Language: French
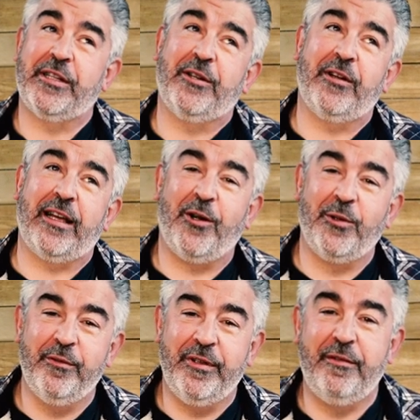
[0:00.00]
Alors la grande
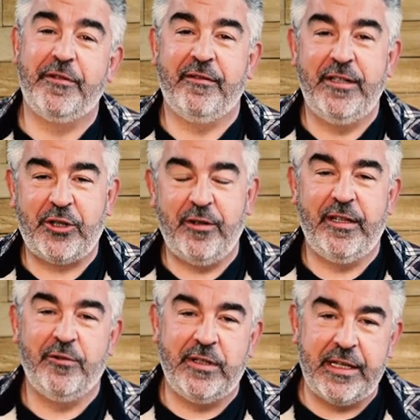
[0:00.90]
nouvelle, vous savez, je reviens
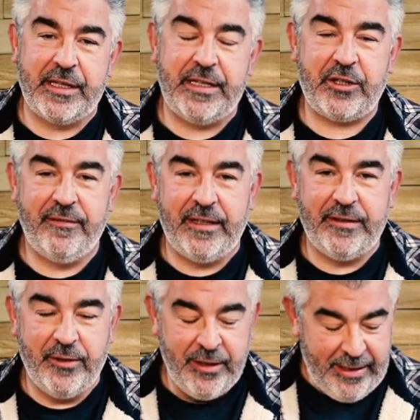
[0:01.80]
du Texas, je reviens
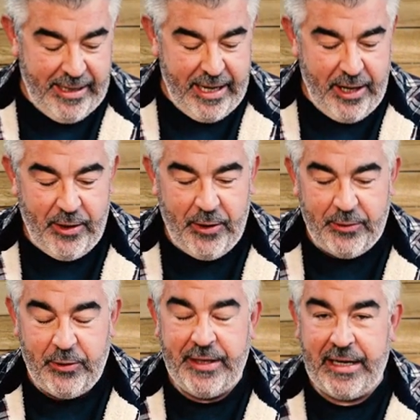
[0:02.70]
de euh,
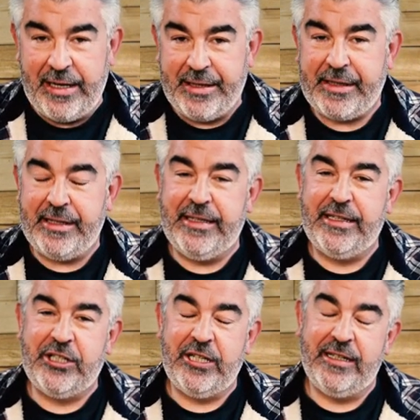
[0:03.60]
Dallas et
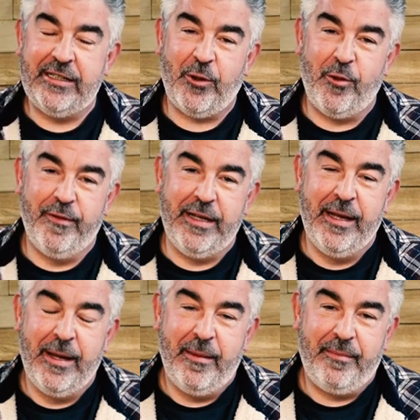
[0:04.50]
j'ai trouvé
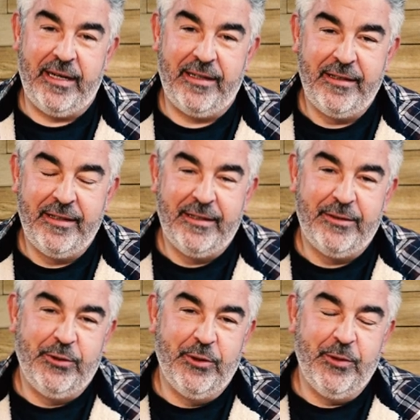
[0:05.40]
plein
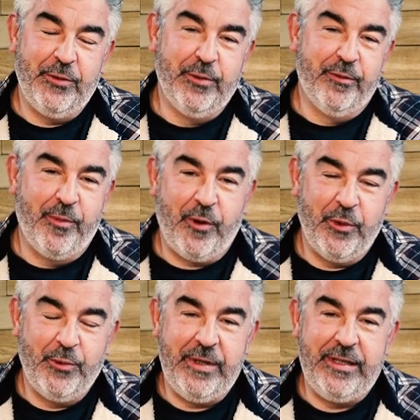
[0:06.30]
de nouveaux
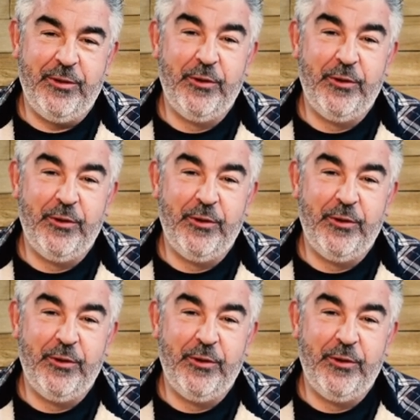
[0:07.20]
produits,